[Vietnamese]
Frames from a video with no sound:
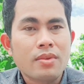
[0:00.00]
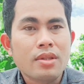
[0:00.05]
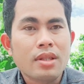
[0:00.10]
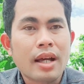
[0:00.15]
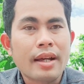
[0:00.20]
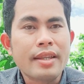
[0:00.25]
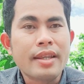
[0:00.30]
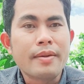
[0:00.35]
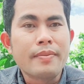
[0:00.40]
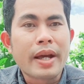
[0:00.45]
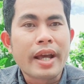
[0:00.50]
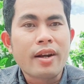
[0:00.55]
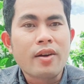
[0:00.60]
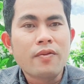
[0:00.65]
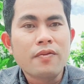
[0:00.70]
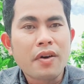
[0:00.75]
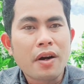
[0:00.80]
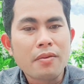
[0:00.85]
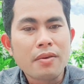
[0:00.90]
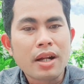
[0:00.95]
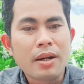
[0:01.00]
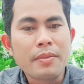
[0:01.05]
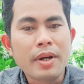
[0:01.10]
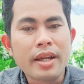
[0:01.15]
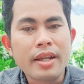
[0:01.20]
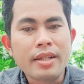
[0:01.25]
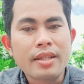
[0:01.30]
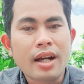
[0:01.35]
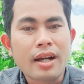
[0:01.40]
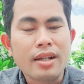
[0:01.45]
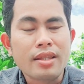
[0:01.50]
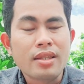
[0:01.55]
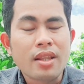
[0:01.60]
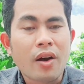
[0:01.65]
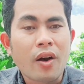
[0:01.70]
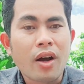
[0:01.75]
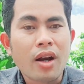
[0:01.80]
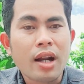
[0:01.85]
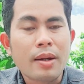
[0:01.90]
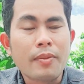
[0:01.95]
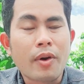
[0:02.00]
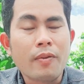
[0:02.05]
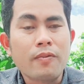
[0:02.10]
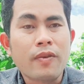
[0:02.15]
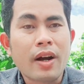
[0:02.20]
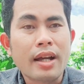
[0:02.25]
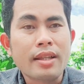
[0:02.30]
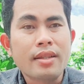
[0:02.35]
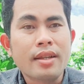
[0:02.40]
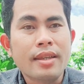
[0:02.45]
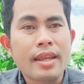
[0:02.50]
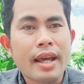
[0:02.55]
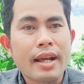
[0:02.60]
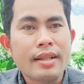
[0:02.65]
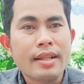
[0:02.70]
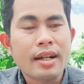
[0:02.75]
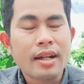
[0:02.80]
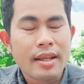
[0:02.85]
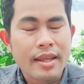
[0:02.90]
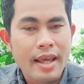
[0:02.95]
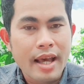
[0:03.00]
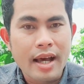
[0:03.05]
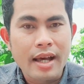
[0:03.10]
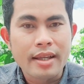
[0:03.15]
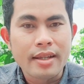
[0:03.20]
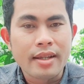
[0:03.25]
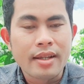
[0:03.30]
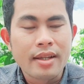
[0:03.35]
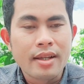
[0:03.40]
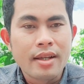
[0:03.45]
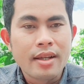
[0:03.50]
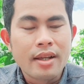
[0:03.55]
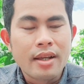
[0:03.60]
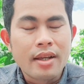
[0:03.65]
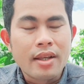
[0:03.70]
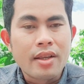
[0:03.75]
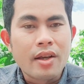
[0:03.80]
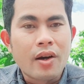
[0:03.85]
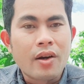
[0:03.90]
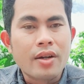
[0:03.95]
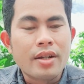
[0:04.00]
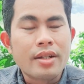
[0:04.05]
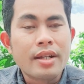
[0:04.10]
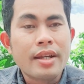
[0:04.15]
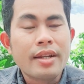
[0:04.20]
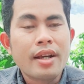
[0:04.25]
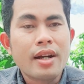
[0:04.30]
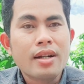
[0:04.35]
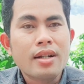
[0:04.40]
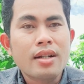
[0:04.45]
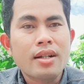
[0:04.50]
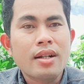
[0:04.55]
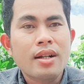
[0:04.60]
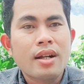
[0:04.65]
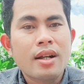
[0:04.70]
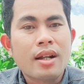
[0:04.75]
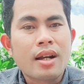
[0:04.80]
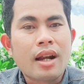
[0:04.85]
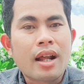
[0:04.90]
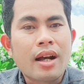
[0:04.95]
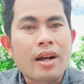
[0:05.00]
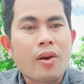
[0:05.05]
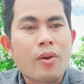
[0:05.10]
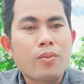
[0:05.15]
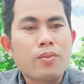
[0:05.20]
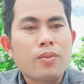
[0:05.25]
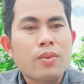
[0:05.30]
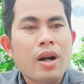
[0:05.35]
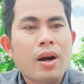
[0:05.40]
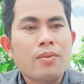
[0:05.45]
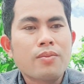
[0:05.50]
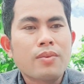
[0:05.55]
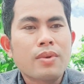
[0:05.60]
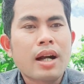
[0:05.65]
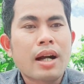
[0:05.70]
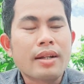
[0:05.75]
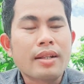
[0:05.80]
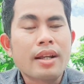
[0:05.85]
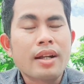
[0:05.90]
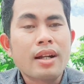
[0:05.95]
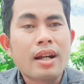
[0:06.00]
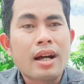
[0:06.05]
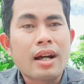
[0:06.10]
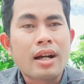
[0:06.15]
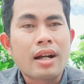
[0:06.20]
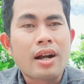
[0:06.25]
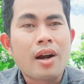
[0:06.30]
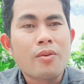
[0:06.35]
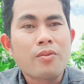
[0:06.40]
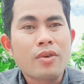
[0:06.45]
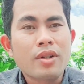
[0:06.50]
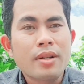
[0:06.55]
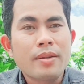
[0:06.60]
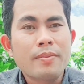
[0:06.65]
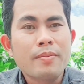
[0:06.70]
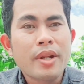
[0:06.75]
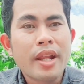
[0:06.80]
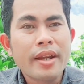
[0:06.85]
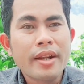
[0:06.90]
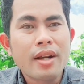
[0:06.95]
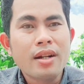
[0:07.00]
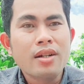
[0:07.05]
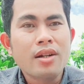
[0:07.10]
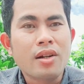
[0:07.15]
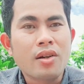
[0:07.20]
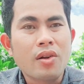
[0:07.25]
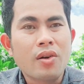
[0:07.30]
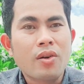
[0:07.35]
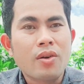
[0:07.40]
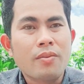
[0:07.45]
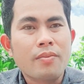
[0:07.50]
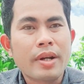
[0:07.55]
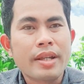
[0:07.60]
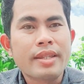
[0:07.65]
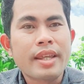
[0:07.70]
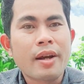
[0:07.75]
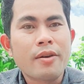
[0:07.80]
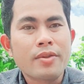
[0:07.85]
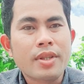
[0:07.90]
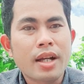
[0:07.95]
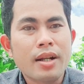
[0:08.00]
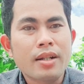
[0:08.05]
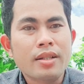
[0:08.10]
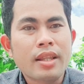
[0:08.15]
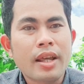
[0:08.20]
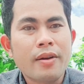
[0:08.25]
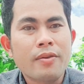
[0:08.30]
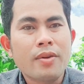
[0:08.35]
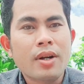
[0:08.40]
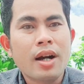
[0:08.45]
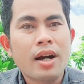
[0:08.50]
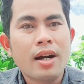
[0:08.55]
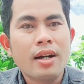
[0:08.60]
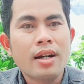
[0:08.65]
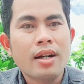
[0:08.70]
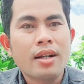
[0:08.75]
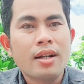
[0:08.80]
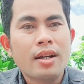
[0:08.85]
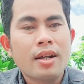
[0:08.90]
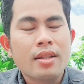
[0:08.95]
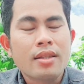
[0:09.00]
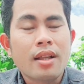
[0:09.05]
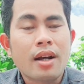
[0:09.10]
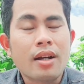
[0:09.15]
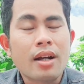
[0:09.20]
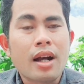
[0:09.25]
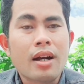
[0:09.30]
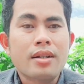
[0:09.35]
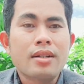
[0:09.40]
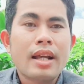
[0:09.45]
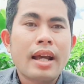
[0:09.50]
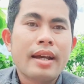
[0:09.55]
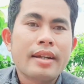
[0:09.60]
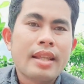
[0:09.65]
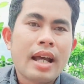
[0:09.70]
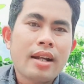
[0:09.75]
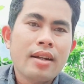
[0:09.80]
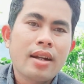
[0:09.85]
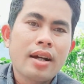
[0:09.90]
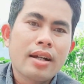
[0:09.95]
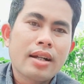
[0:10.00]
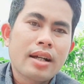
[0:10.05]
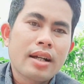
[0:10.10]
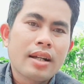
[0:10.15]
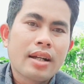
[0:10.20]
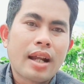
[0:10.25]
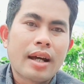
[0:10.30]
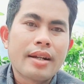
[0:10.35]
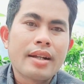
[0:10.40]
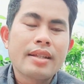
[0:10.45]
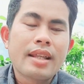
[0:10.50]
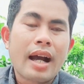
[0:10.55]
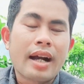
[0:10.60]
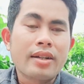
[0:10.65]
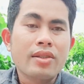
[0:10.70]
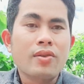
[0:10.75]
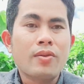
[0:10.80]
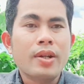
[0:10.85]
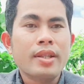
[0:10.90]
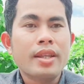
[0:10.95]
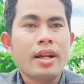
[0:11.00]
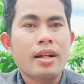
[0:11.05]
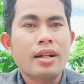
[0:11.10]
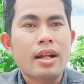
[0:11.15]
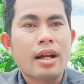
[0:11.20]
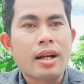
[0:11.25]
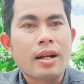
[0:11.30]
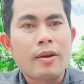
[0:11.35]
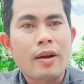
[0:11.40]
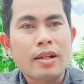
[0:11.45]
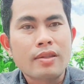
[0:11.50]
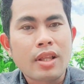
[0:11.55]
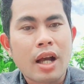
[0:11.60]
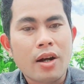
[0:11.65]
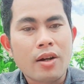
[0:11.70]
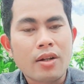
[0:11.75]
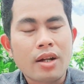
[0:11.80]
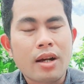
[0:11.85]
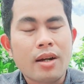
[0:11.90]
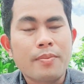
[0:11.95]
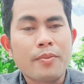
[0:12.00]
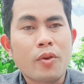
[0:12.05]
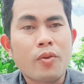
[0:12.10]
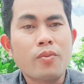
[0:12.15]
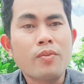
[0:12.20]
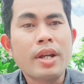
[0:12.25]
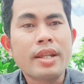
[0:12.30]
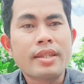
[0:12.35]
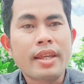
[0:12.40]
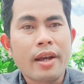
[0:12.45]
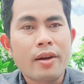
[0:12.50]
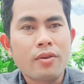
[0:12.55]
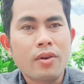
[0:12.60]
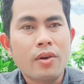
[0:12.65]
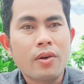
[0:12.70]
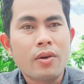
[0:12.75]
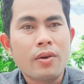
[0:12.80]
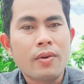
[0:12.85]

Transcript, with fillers: Tại vì mẹ của Phong là bị thần kinh tọa là một khoảng thời gian rất là dài, rồi đi đứng là cũng không gần như là không có đi, đi đứng được luôn, bị teo chân teo cơ á, từ ở ngay thắt lưng á, là đi thẳng xuống cái chân là hoàn toàn là cũng bị teo luôn.